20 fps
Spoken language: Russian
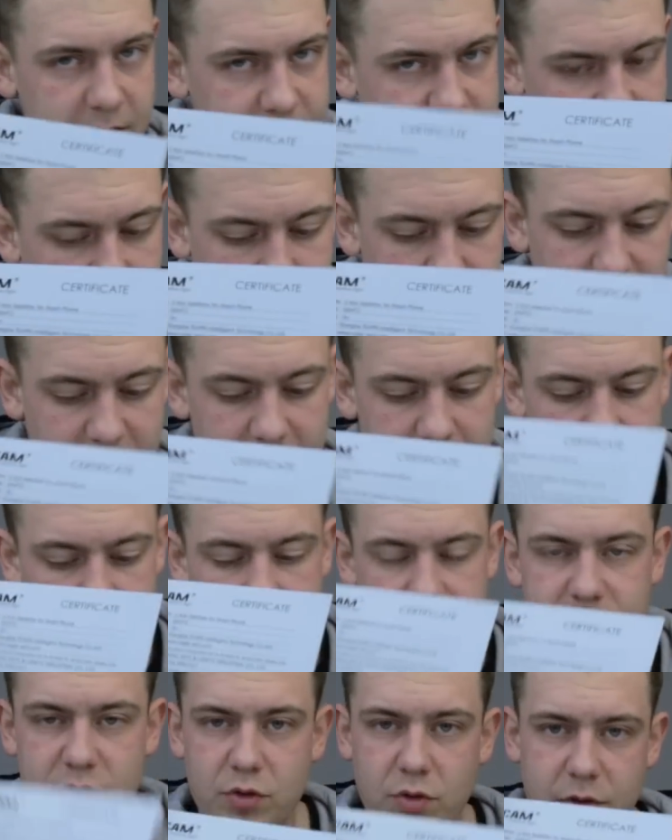из
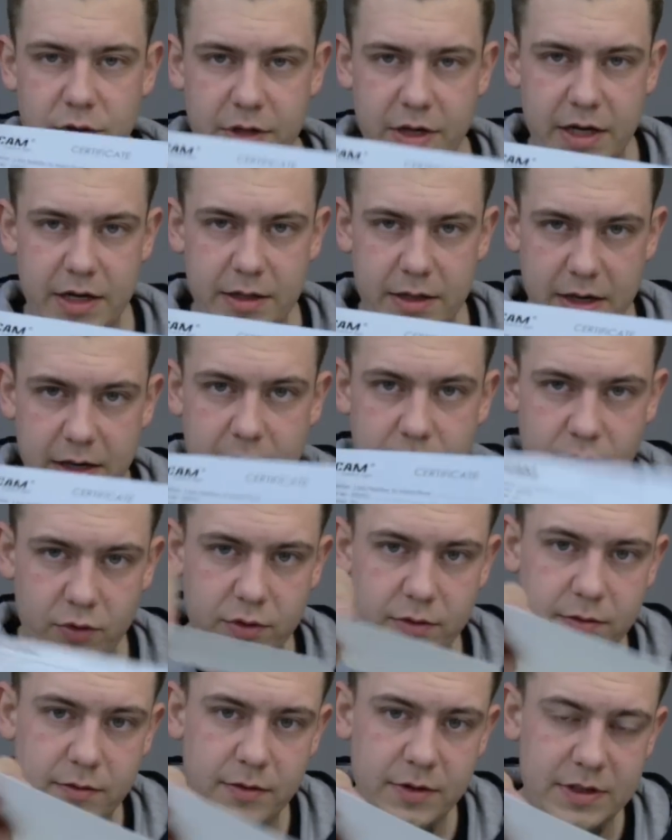комплекта все, да, да,
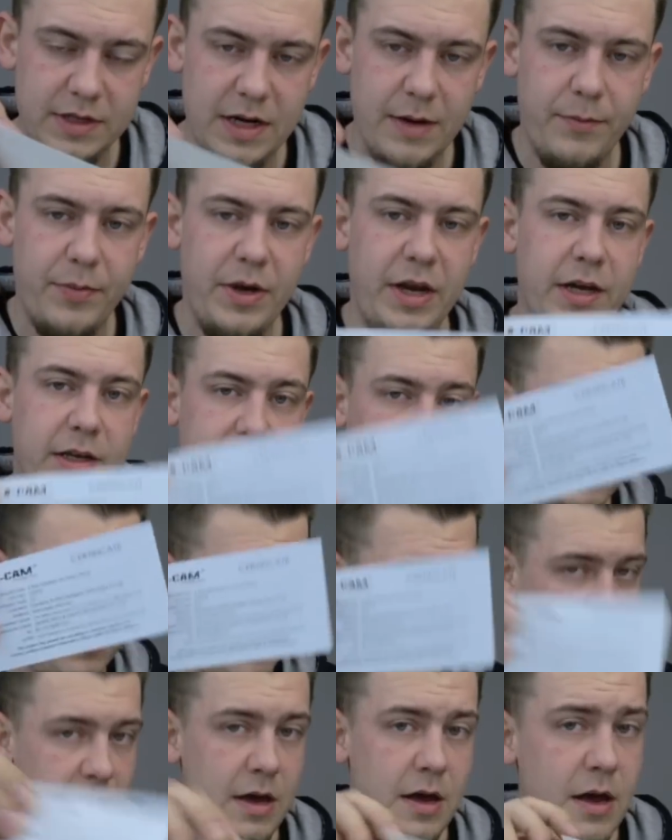вот из комплекта.
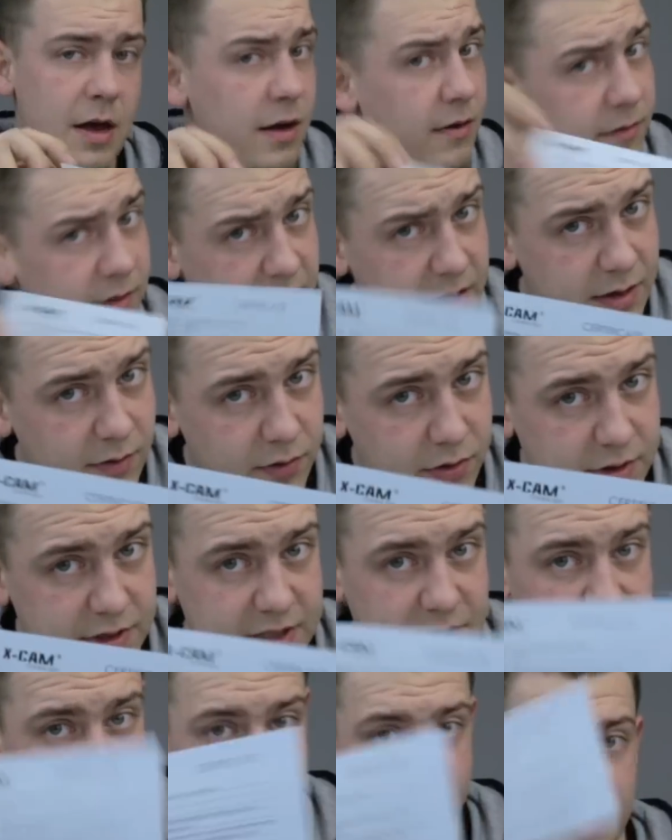Видите, вот
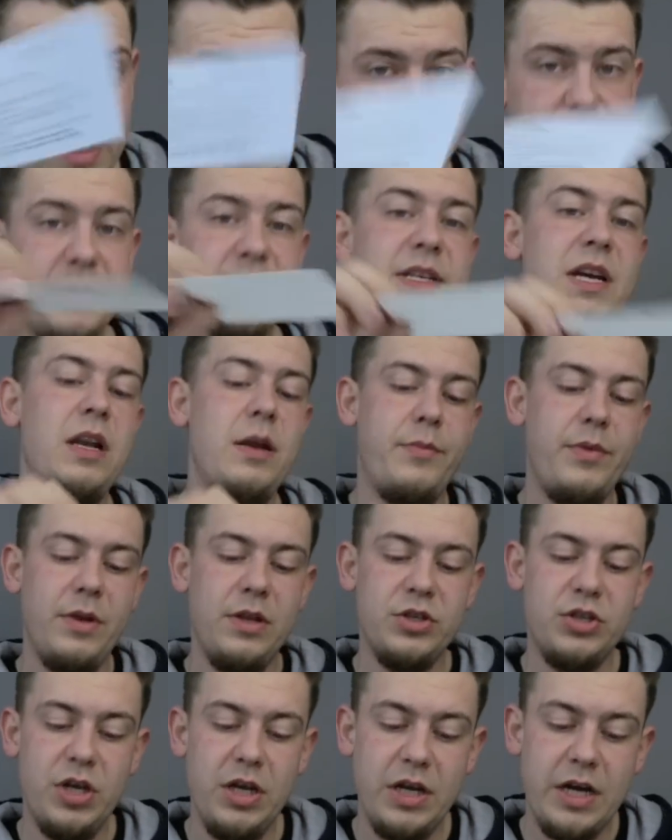CGCam специально
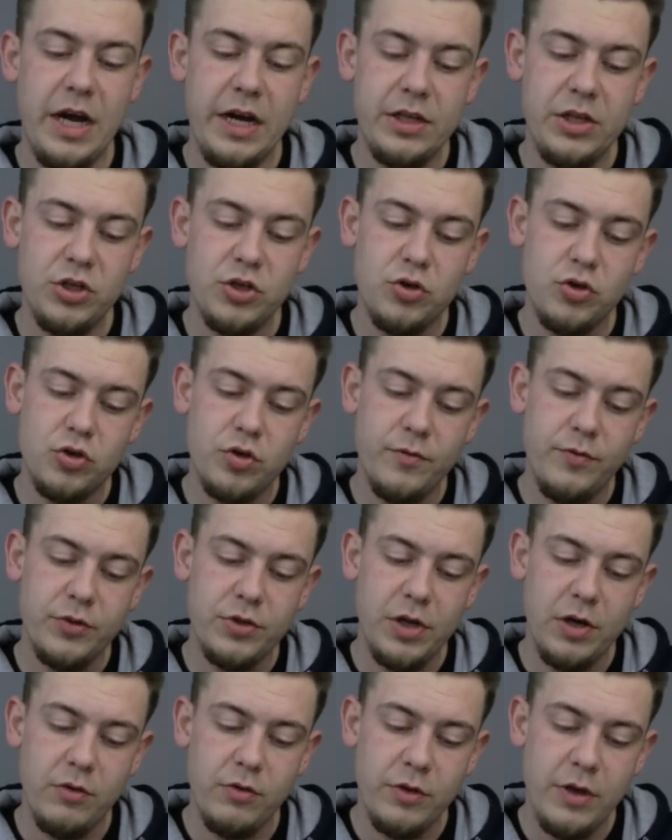положили карточку, чтобы
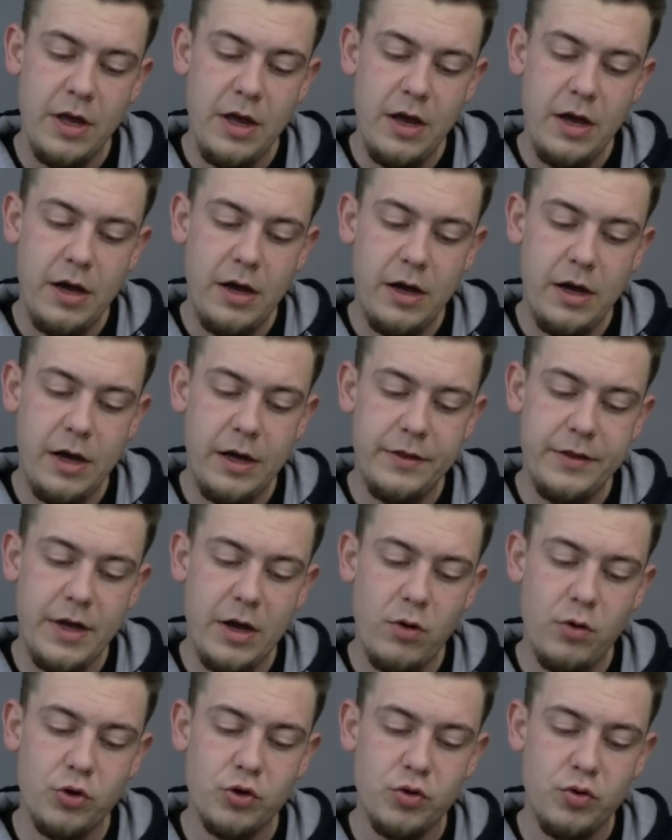вот так вот э,
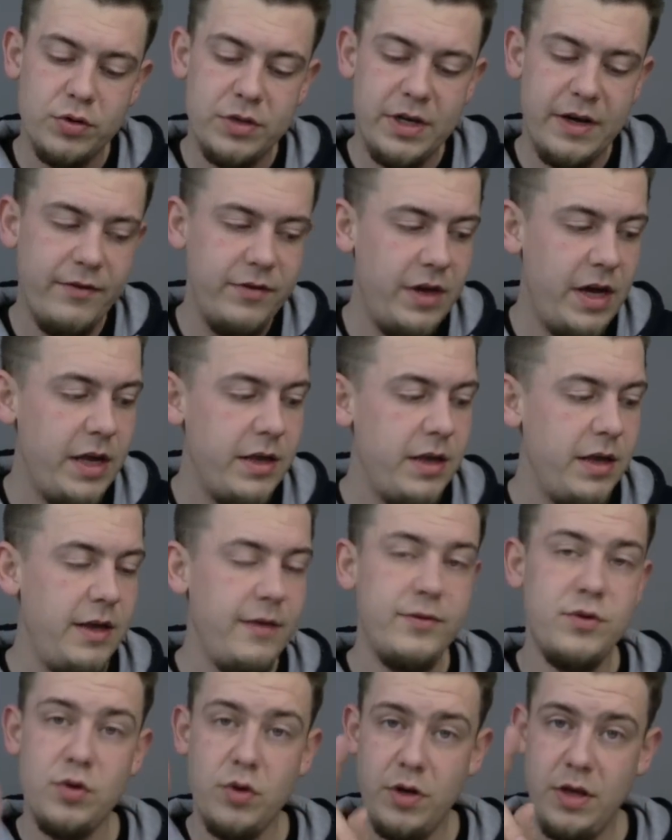дорожку сравнять и
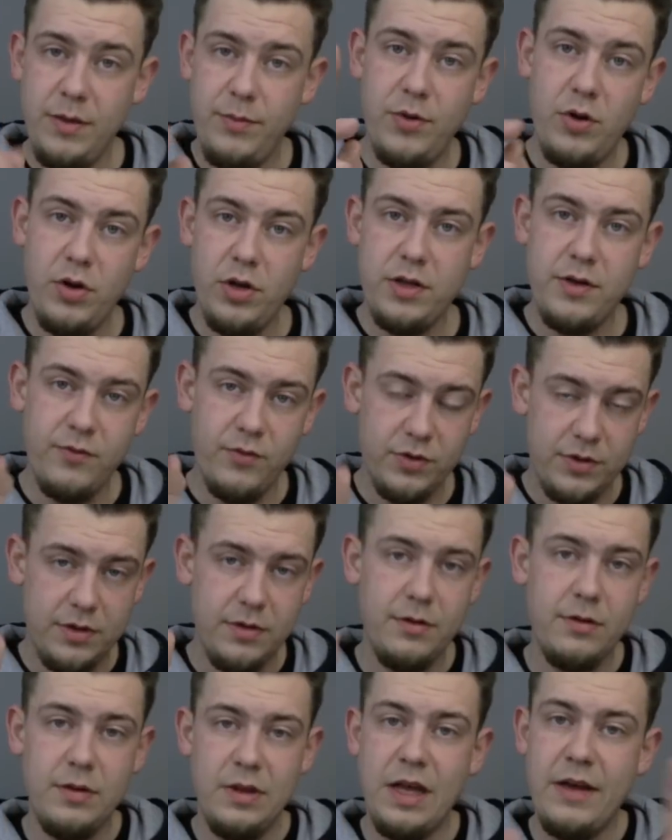все. И берете вот
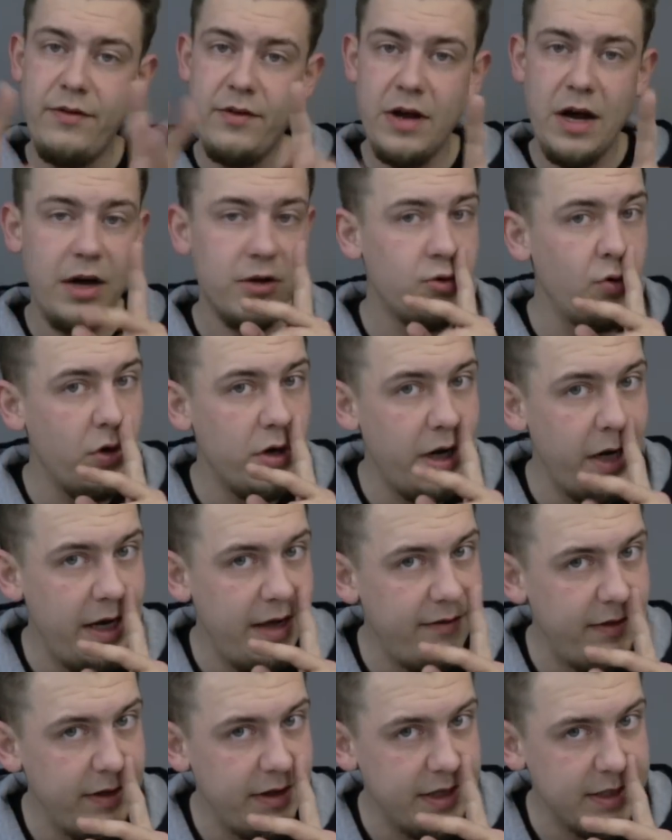лайфхак, только
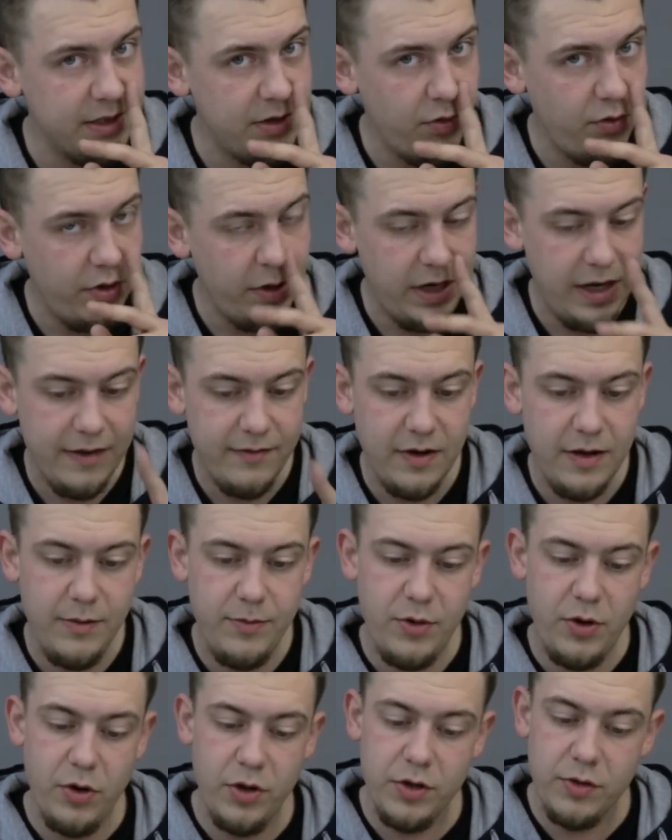левой ноздрю, левой,
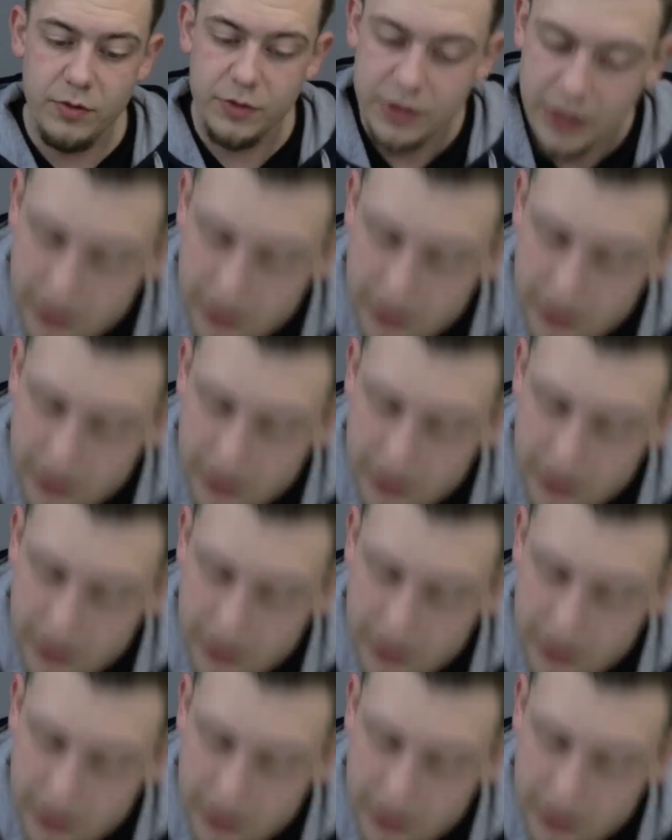берете вот